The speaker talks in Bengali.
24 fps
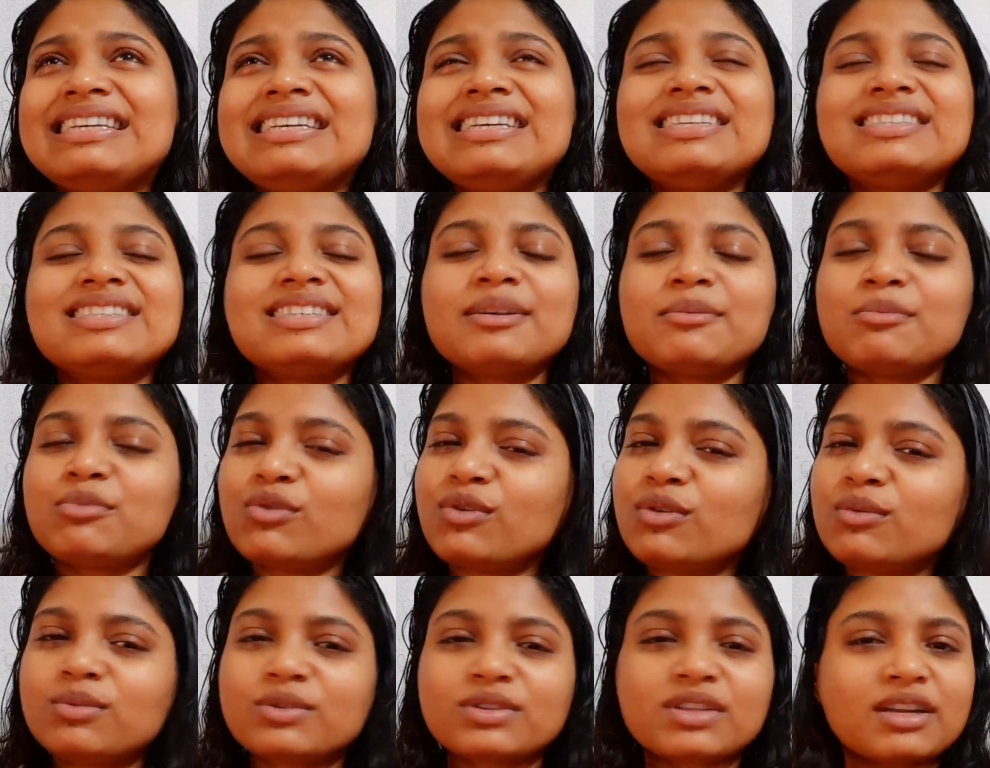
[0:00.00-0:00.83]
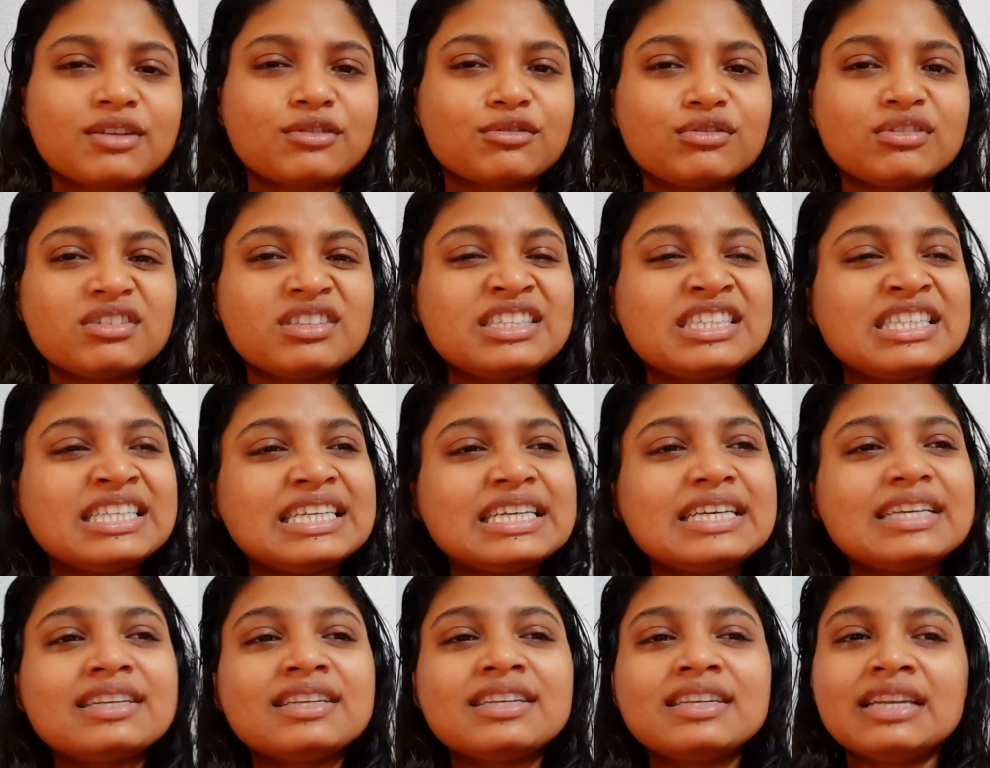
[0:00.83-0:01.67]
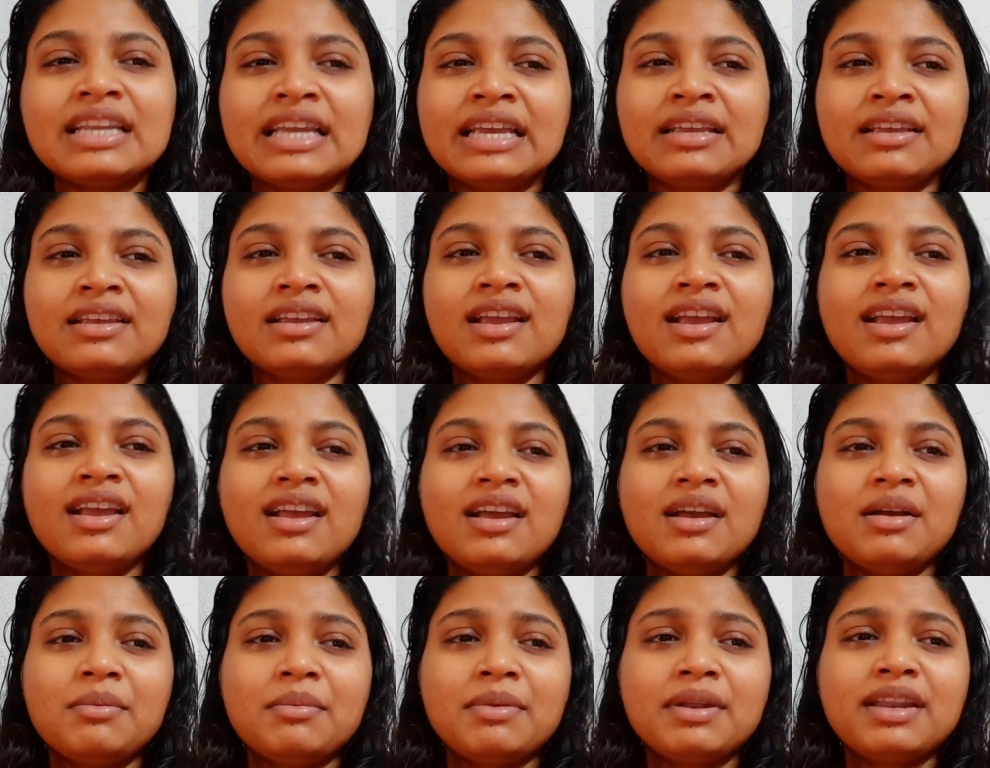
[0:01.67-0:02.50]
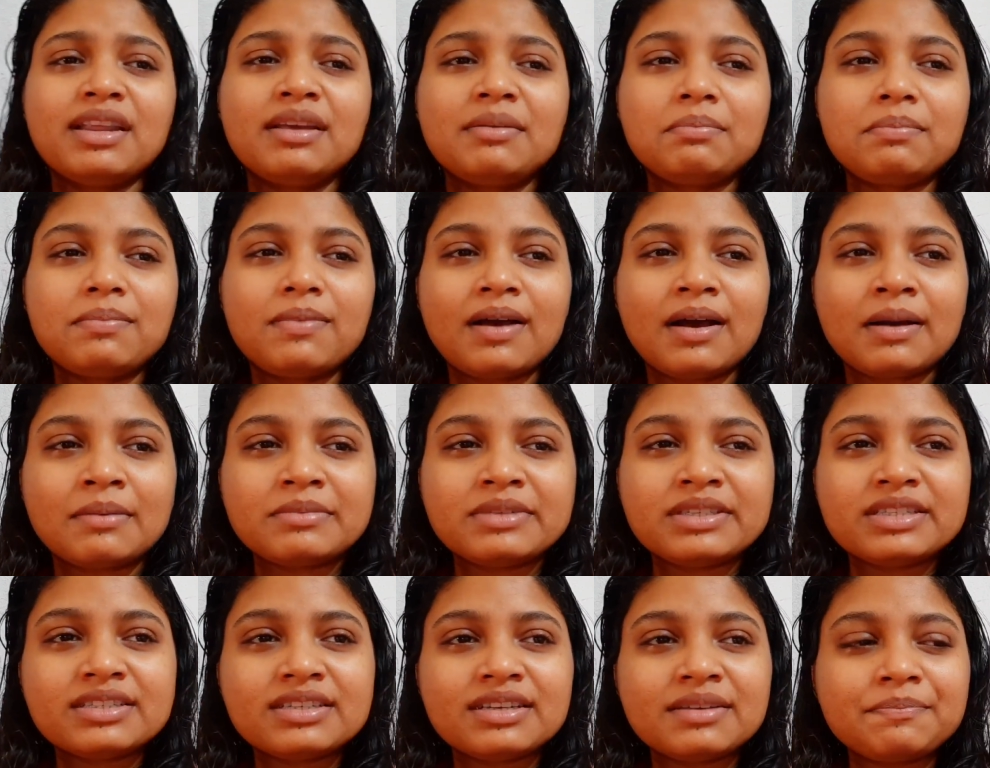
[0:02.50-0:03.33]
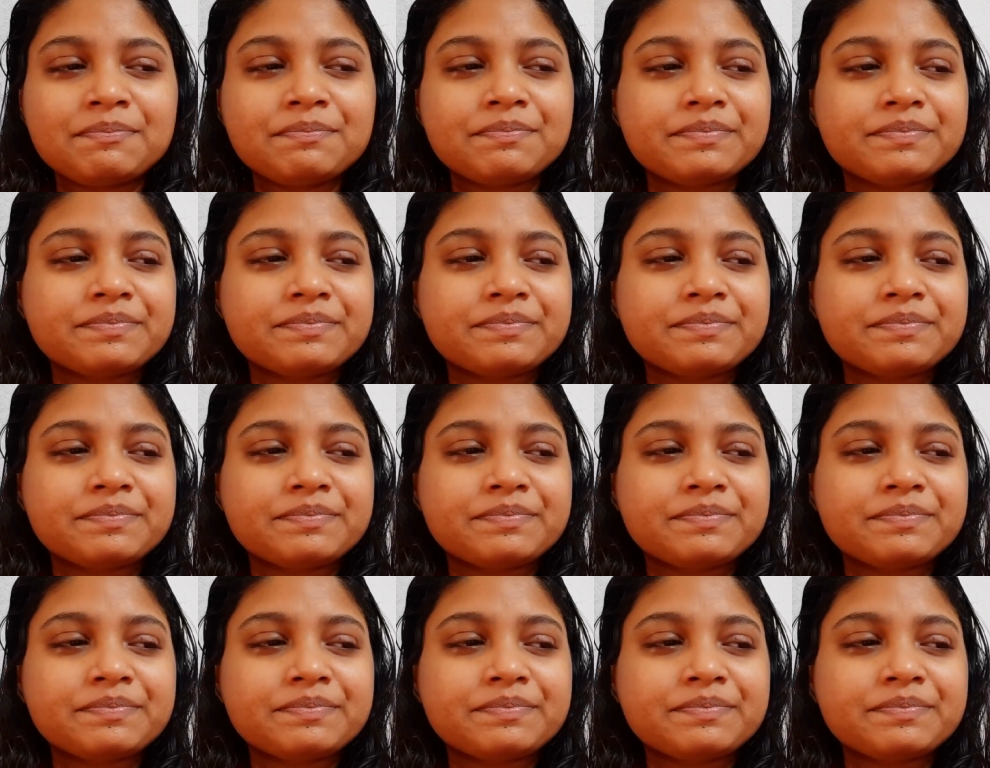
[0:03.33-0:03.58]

কি যে বলবো তার কোনো ঠিক নেই মানে আমি যে